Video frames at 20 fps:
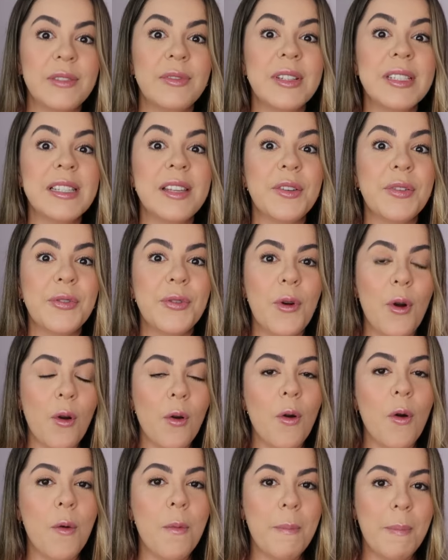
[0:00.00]
se você
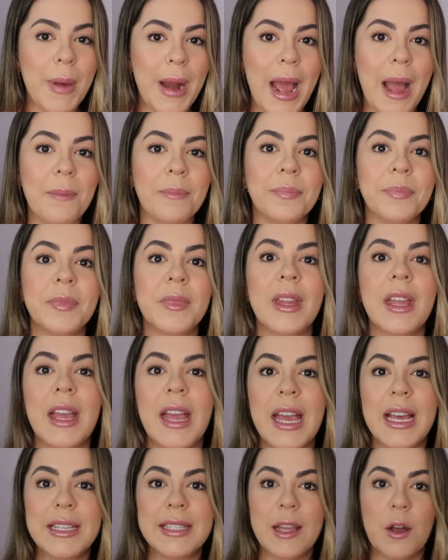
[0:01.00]
for comprar
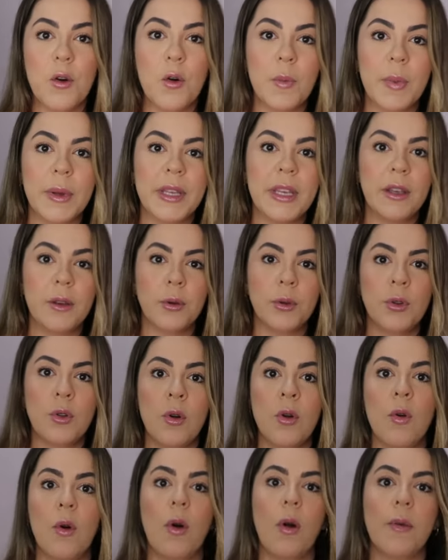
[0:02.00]
essa roupa aqui que eu
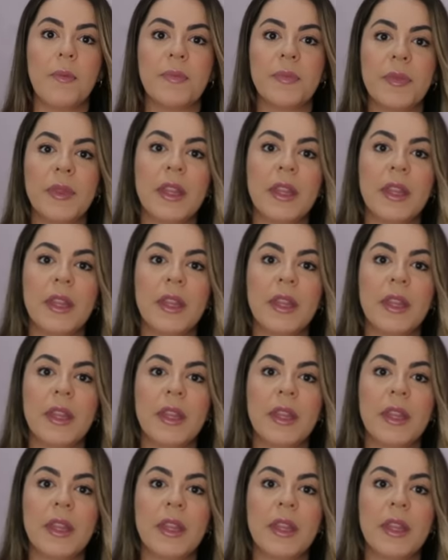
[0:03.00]
tô,